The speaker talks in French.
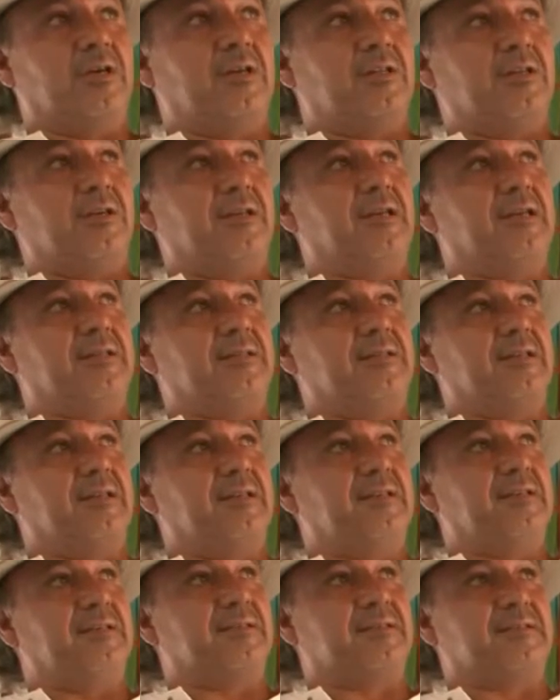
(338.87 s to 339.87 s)
d'un
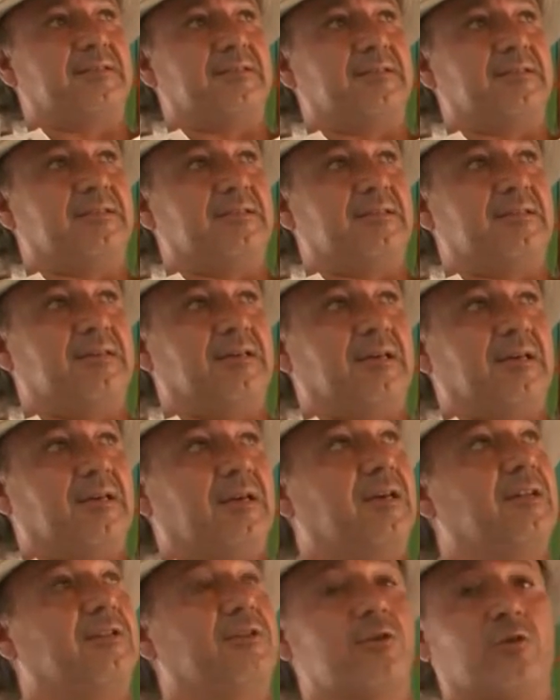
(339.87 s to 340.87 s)
atelier, c'est
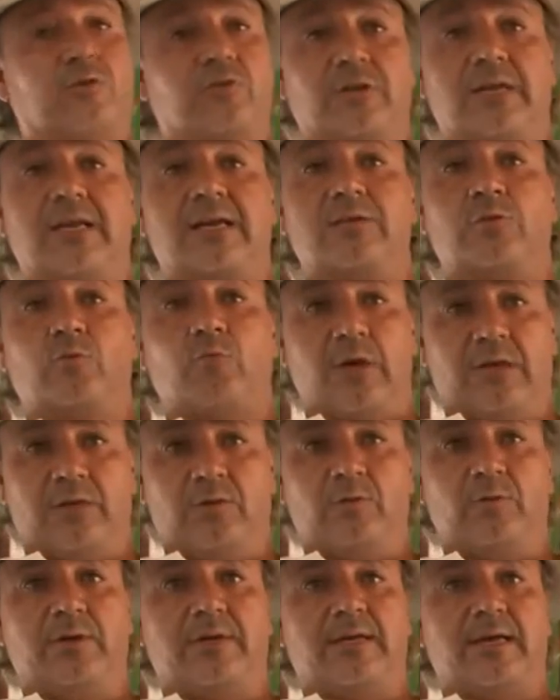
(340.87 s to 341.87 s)
en dehors de l'endroit et
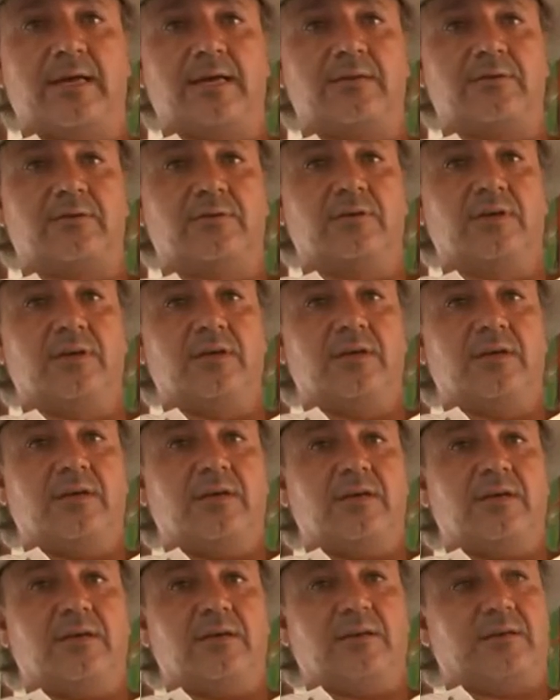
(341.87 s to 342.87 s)
du cadre,
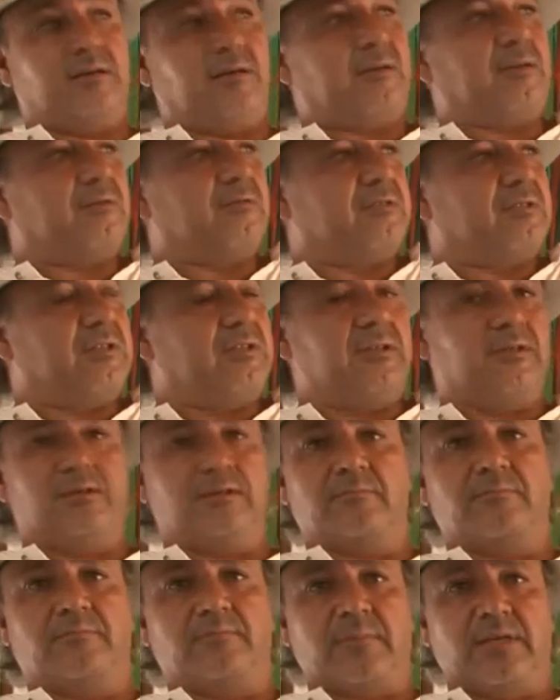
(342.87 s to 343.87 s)
euh, qui est
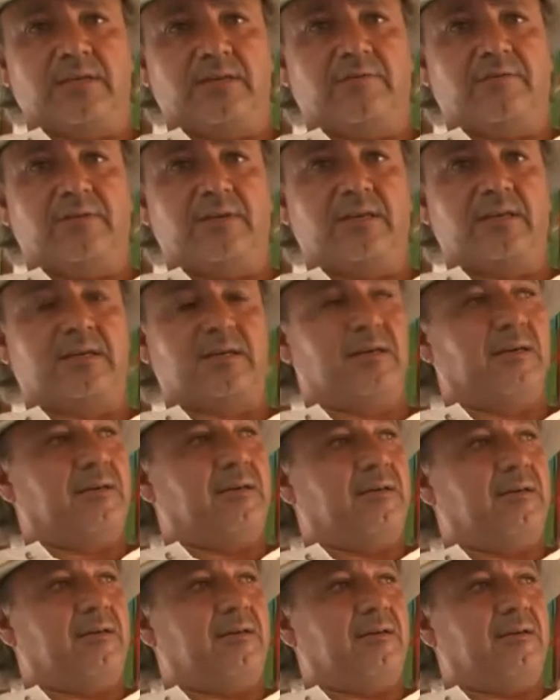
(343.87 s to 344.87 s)
aussi magnifique,
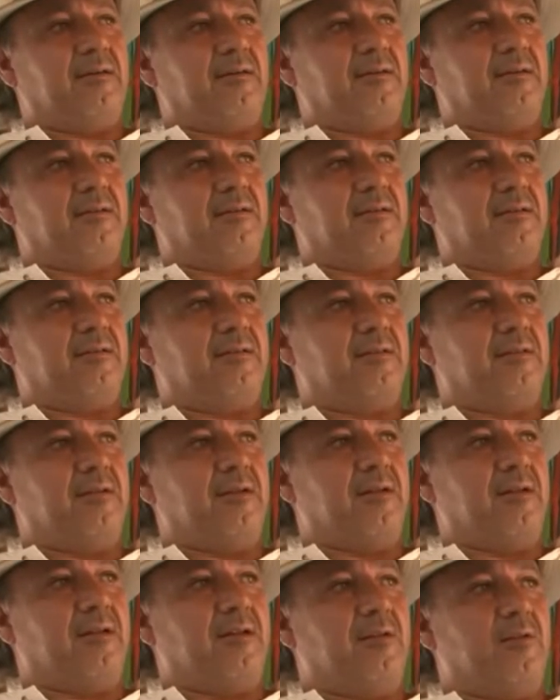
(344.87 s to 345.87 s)

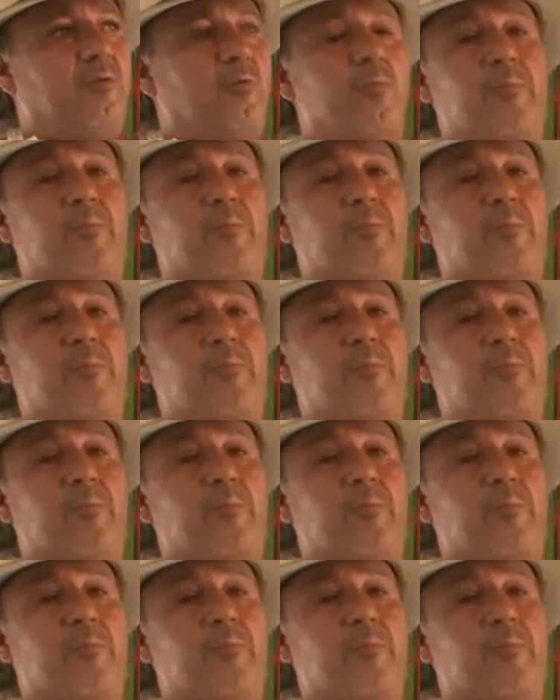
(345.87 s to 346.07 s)
le